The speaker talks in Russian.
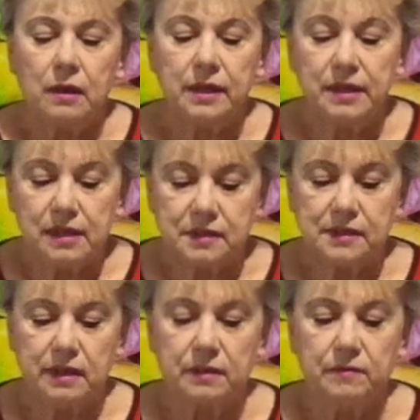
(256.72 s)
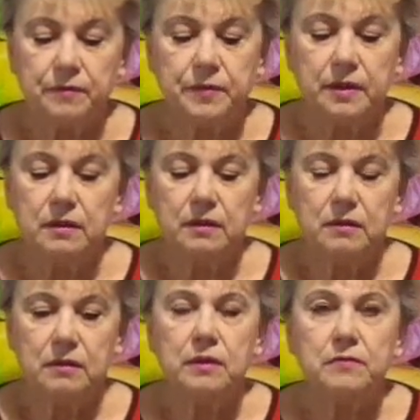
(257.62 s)
Если вы
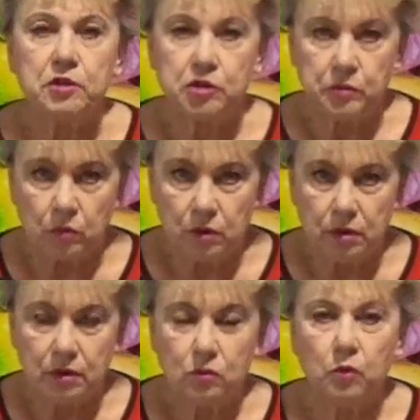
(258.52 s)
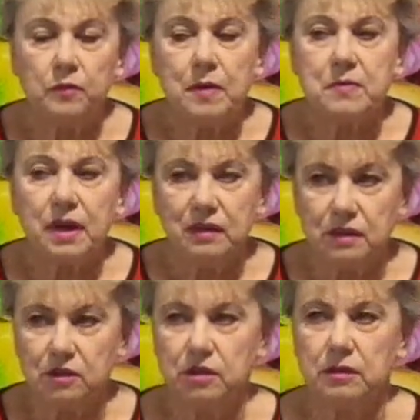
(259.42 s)
новичок, то вам,
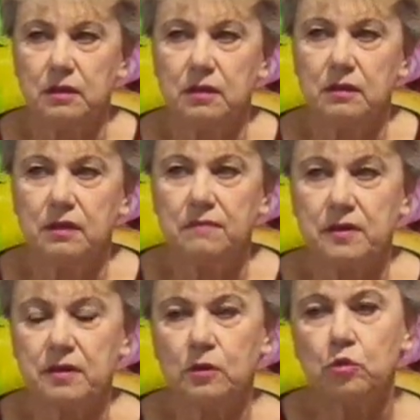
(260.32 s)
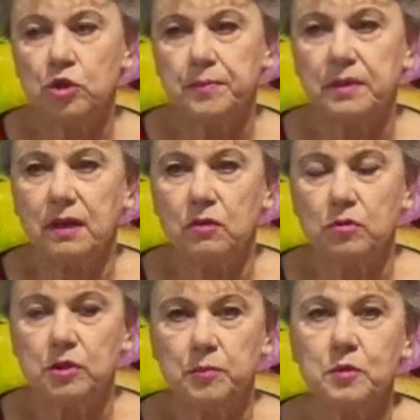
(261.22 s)
конечно, наверное, лучше
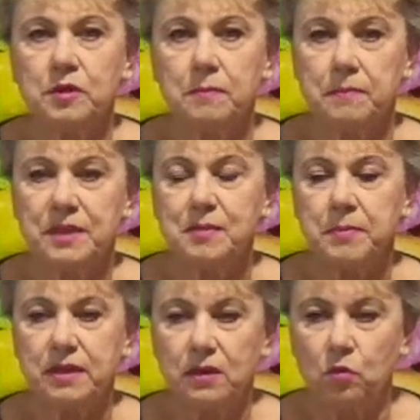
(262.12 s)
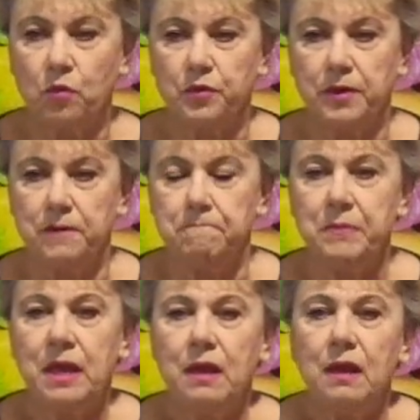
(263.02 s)
подойдет способ без пикировки.
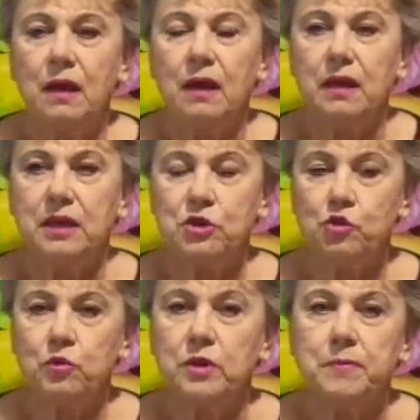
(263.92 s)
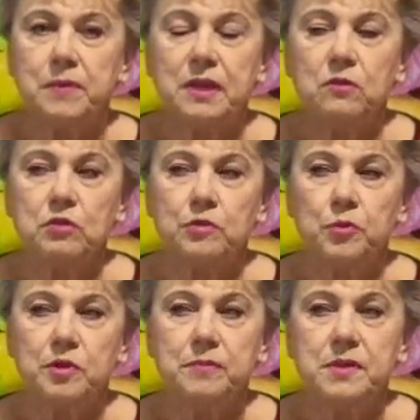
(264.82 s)
И еще это подойдет
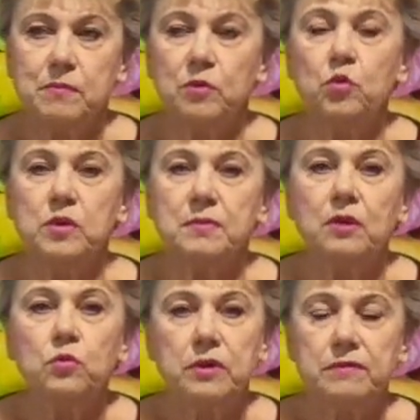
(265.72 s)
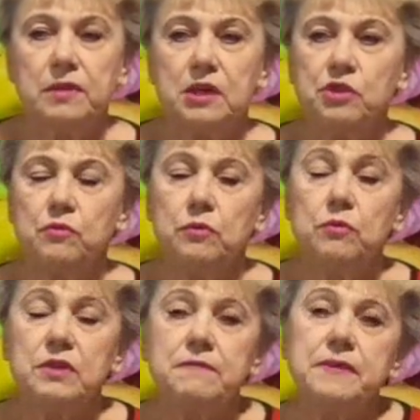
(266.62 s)
способ тем людям, которые выращивают, ну,
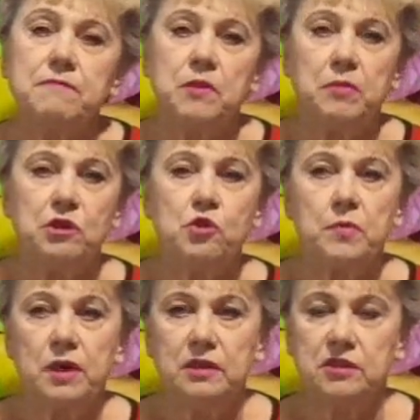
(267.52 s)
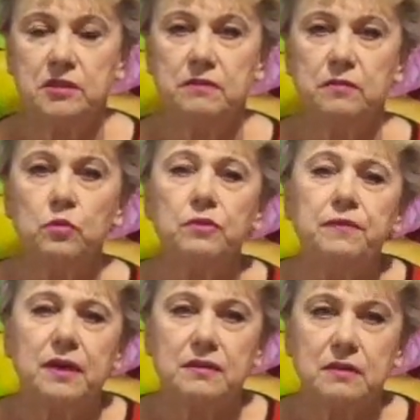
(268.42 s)
совсем в небольшом количестве, ну,
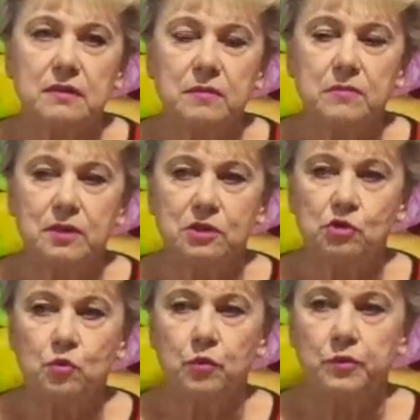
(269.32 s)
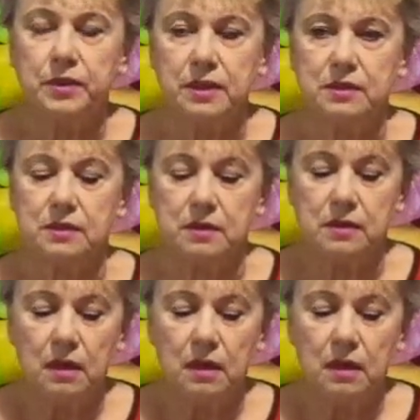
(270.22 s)
20 там корешков, 30.